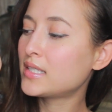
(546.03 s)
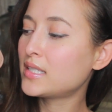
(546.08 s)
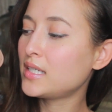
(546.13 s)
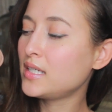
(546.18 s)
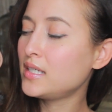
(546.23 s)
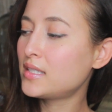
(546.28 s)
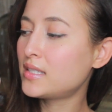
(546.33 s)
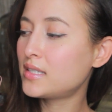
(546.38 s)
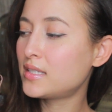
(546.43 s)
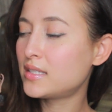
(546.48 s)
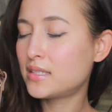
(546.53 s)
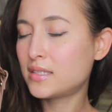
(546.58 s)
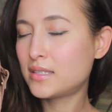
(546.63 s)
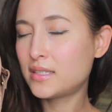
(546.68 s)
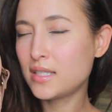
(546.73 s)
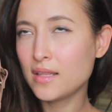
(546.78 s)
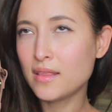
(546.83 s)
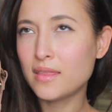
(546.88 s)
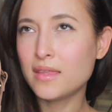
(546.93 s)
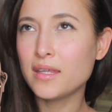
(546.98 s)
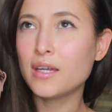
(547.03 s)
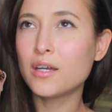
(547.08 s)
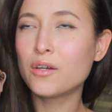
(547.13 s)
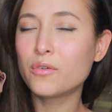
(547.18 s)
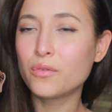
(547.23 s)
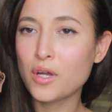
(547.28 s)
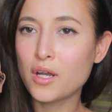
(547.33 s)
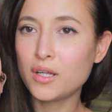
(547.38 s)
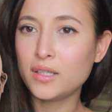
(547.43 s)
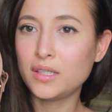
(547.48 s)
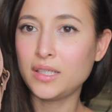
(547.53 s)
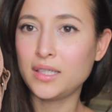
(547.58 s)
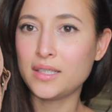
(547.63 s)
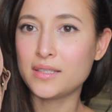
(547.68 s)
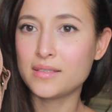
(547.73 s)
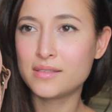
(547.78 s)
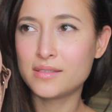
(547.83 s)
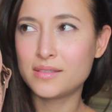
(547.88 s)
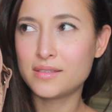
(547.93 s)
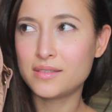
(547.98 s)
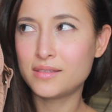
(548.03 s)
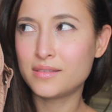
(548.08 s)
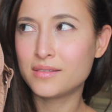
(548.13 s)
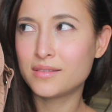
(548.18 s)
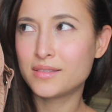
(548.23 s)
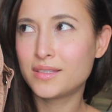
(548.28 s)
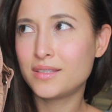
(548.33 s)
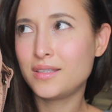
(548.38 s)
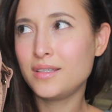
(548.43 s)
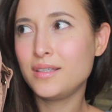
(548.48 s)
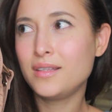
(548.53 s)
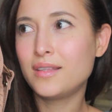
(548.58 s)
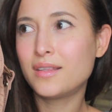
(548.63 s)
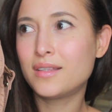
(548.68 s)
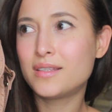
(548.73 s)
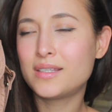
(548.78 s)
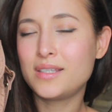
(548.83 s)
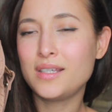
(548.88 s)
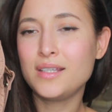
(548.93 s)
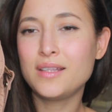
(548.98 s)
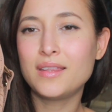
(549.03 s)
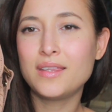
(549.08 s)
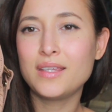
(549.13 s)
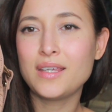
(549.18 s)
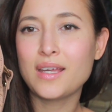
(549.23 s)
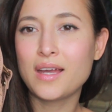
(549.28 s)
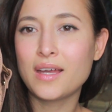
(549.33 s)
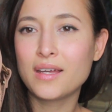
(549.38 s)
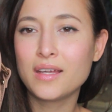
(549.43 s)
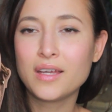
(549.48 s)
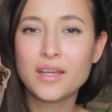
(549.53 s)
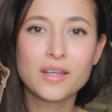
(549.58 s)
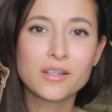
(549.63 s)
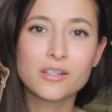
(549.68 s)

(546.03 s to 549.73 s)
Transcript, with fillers: シンシンティア・ローリーシンシンティア